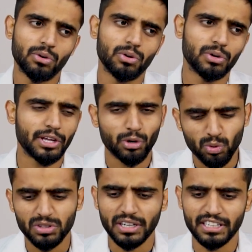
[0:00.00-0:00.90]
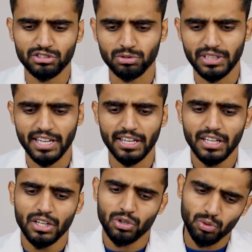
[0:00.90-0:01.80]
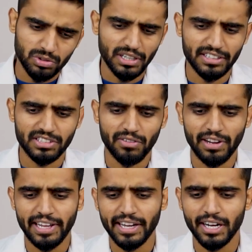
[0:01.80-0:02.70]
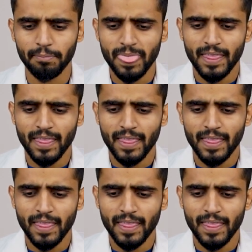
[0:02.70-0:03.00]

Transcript: और एक खून का टेस्ट होता है खून का टेस्ट करवा लेगा